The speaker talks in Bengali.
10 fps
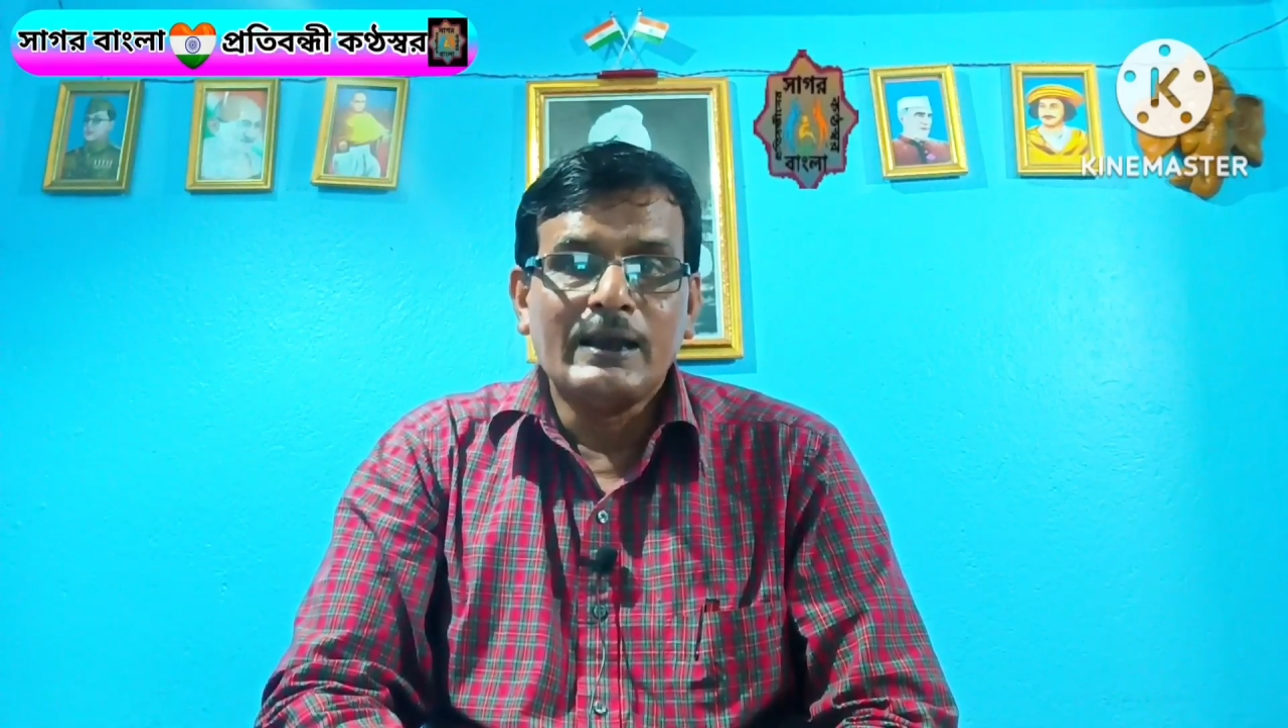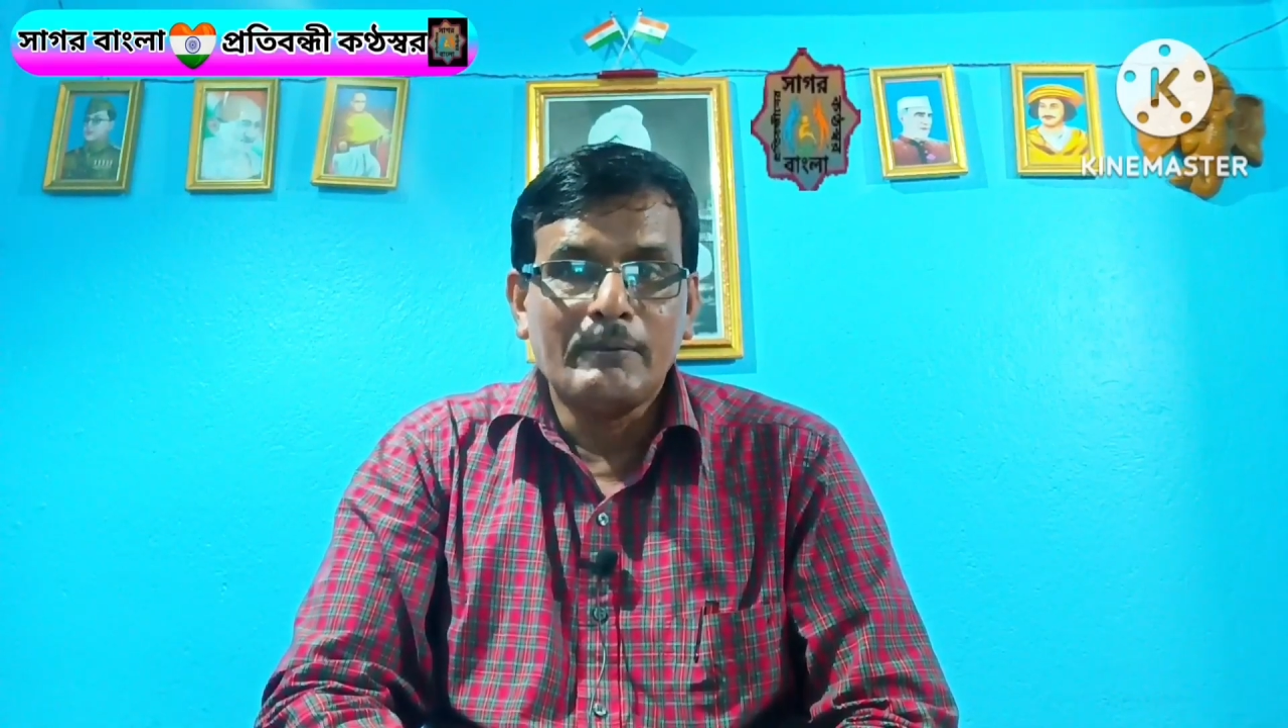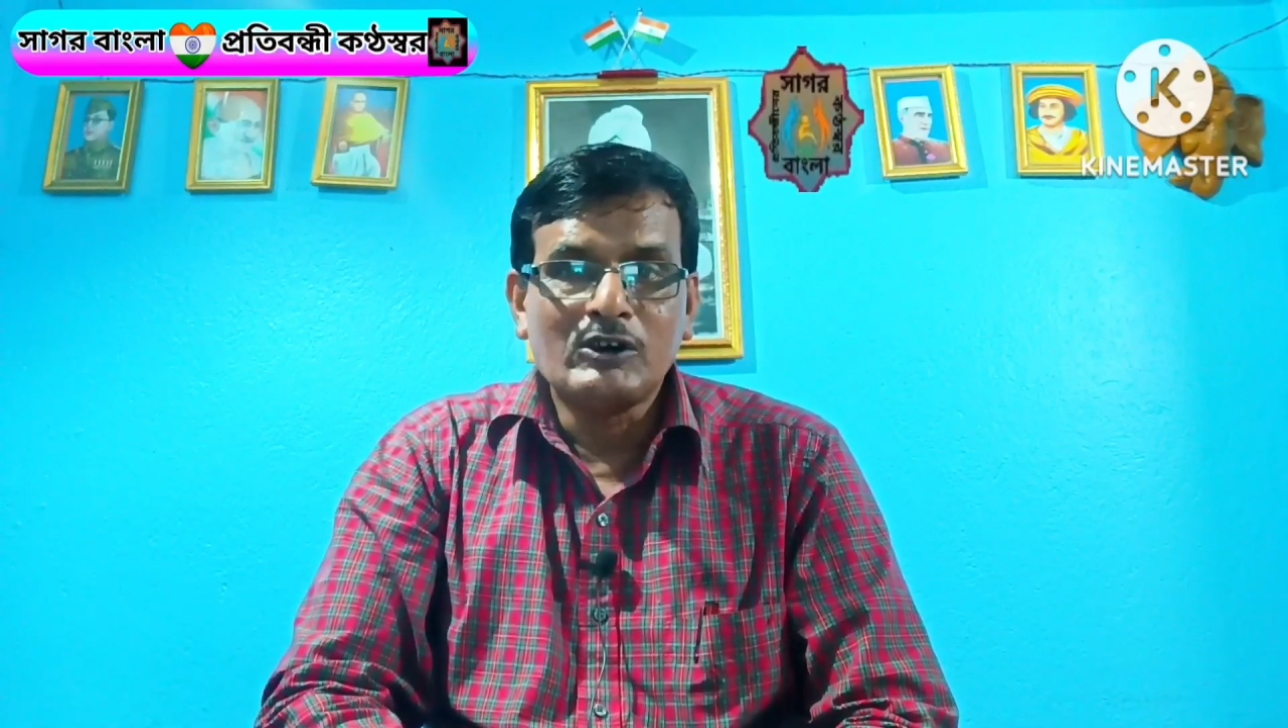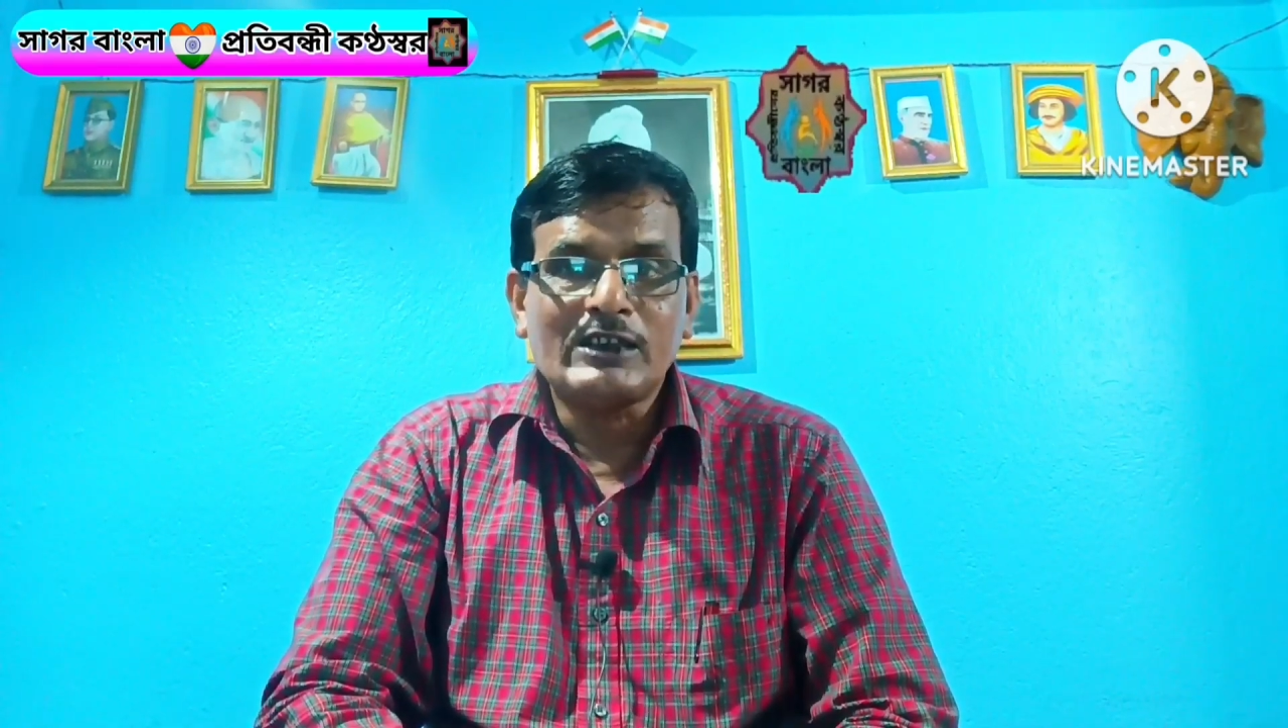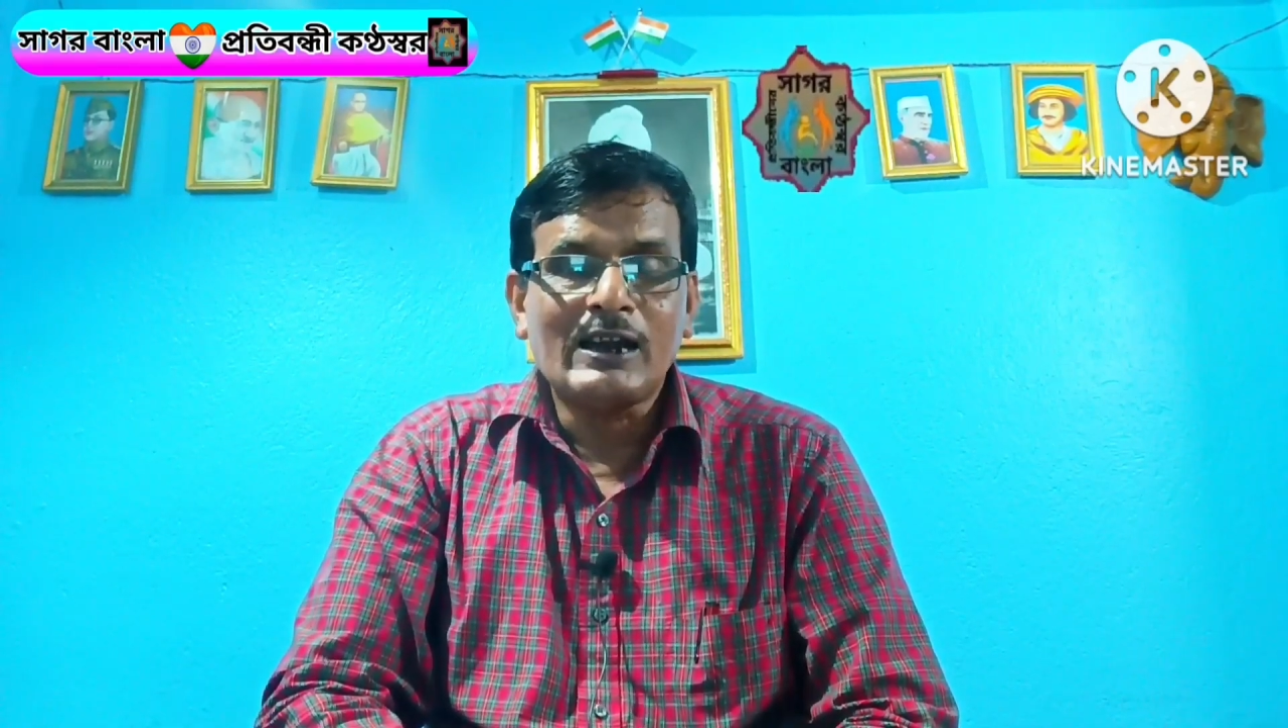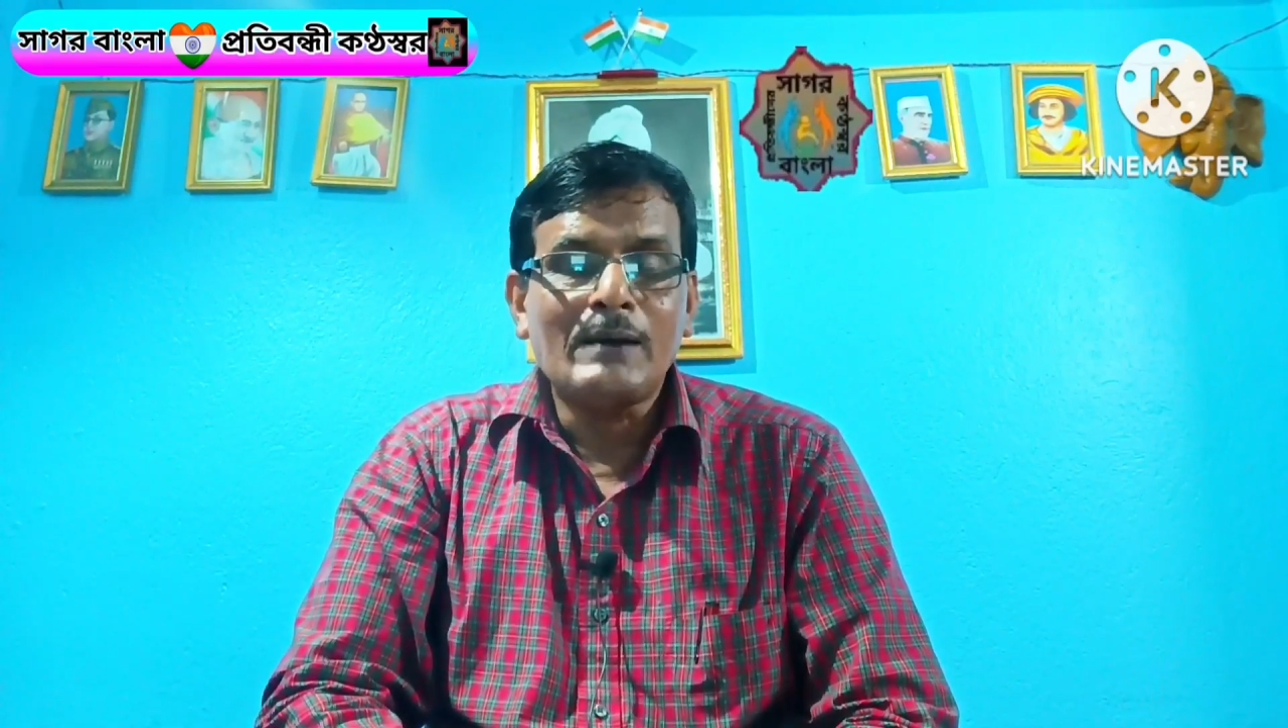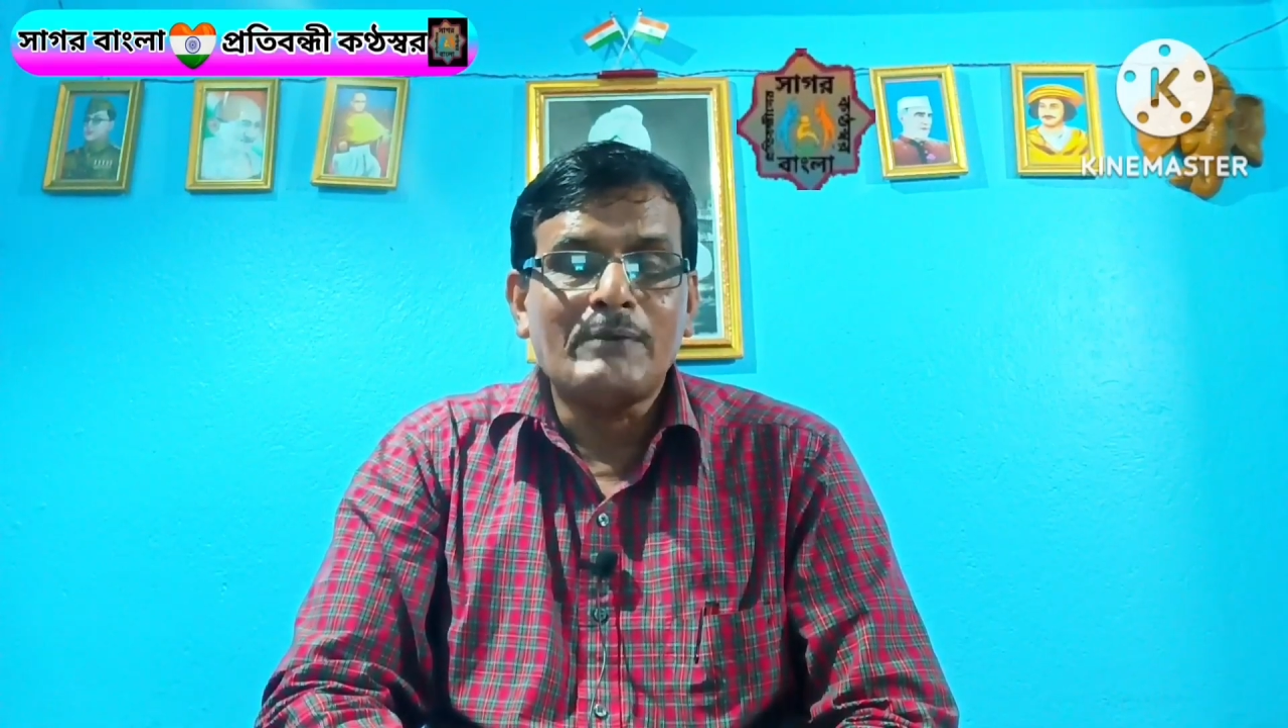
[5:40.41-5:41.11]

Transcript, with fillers: এবং তারা